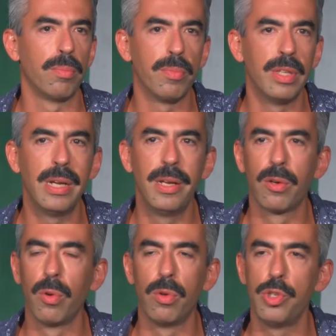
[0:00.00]

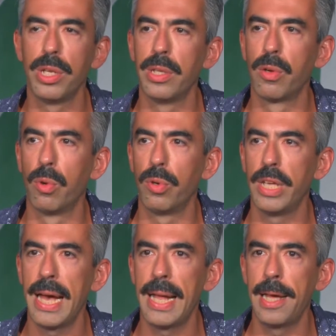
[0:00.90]
dell'ecologia
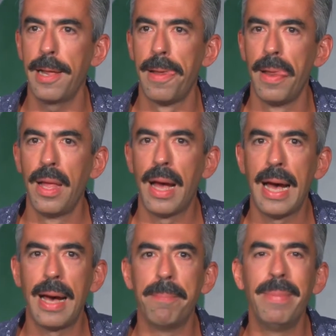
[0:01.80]
decoloniale
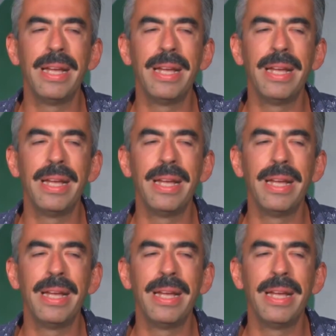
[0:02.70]
a,